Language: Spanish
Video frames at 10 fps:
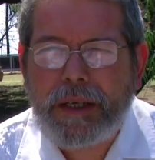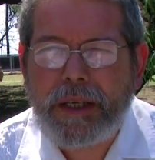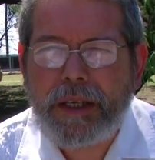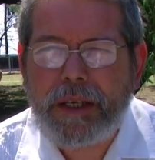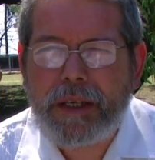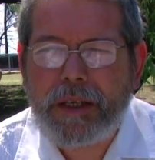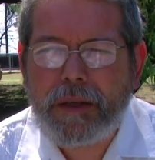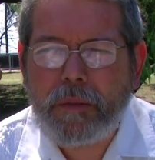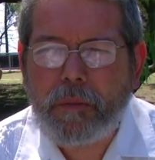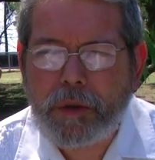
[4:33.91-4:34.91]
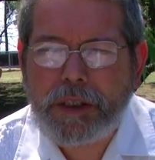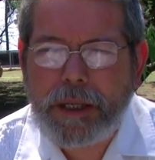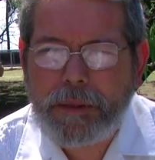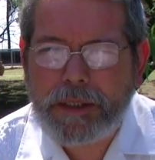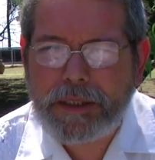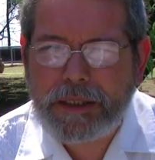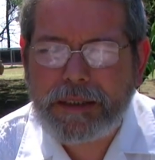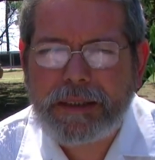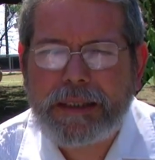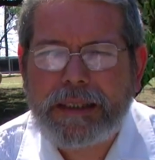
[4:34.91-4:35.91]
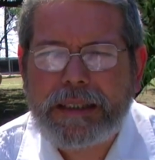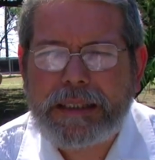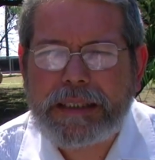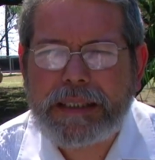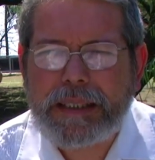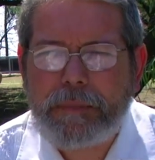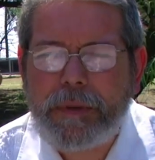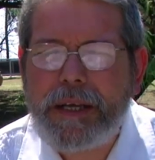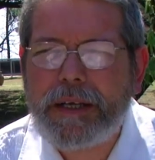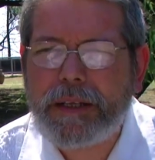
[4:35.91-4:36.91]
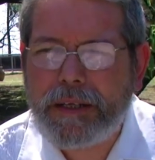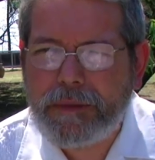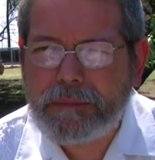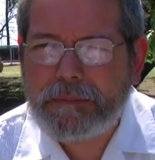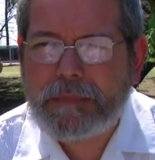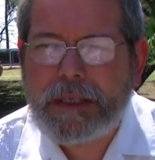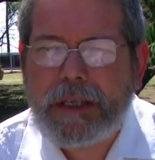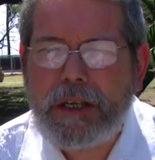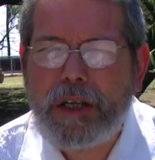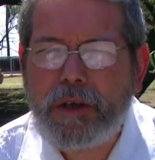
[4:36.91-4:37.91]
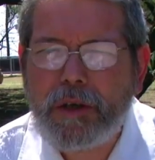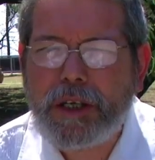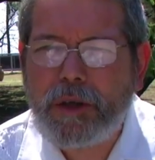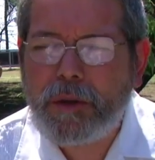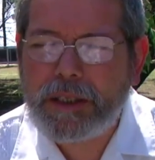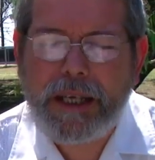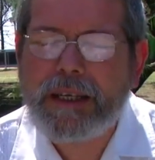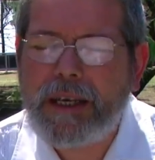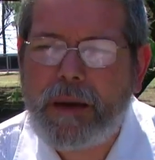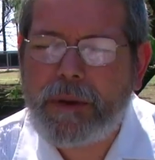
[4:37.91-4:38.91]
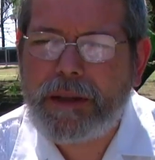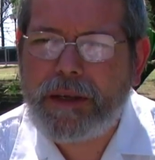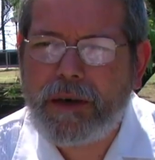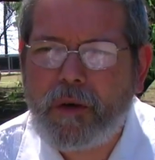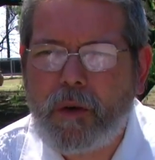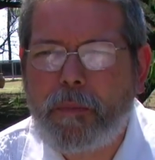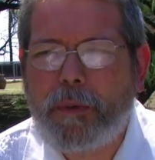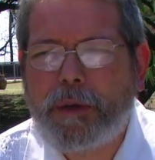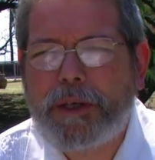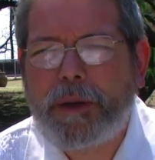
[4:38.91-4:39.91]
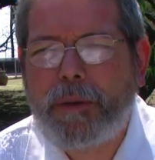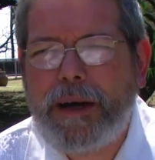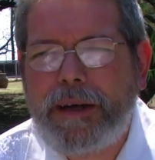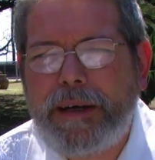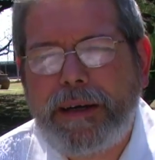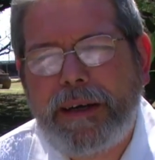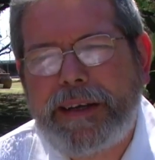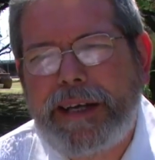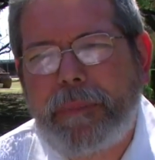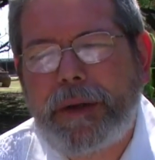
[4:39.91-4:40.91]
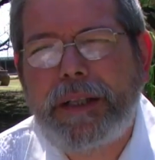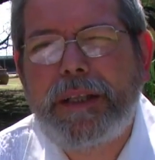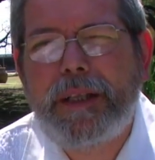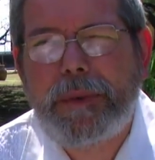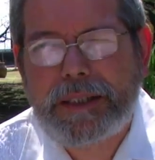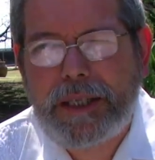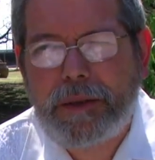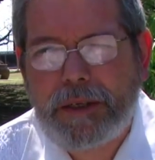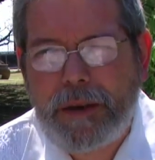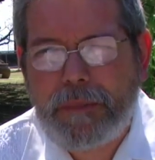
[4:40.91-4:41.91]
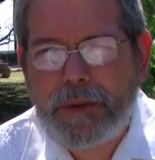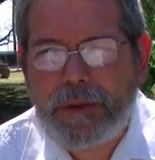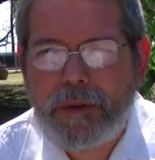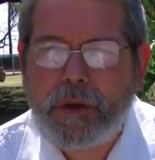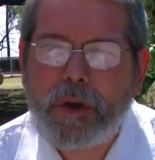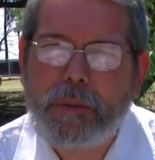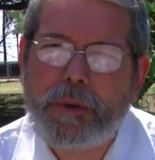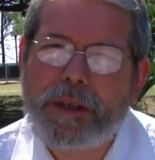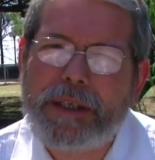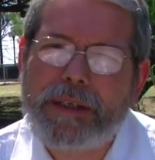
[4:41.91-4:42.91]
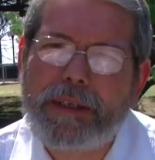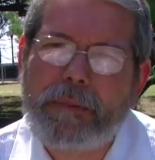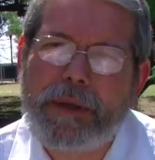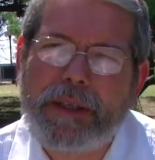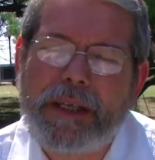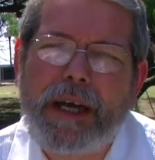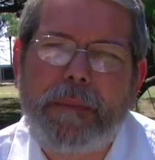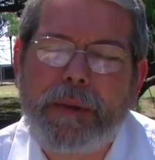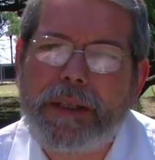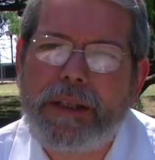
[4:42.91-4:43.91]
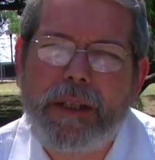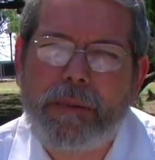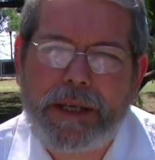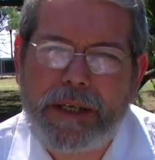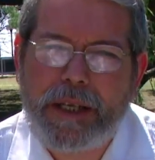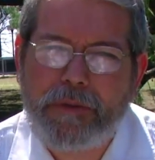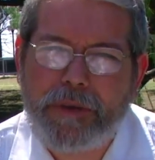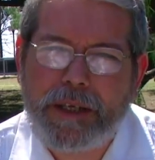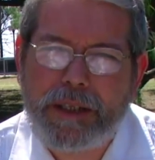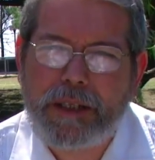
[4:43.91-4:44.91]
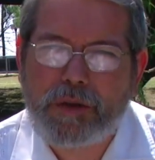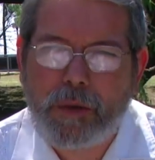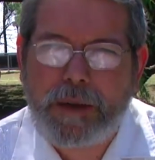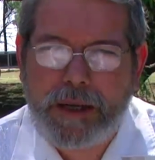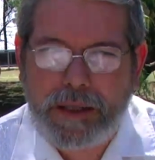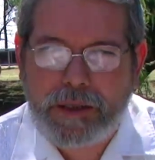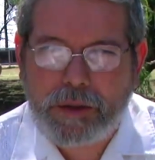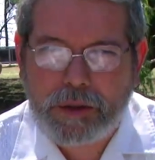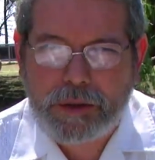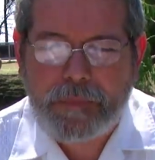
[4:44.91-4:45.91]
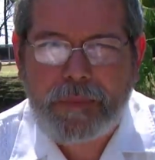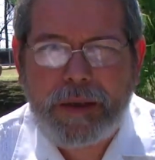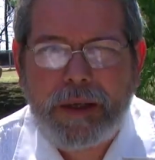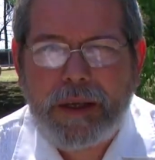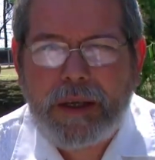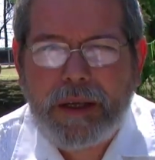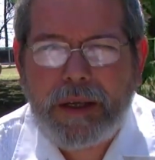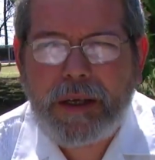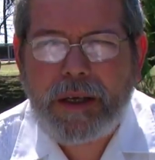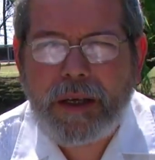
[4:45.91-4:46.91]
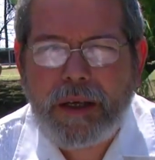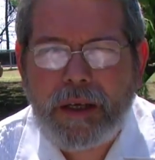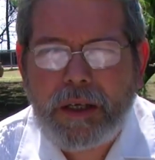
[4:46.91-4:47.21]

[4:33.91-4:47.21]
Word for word: Y muchas veces se pierden niños que no están en la media o porque van y aprenden demasiado rápido o porque de repente aprenden de manera diferente y son más lentos. Eh,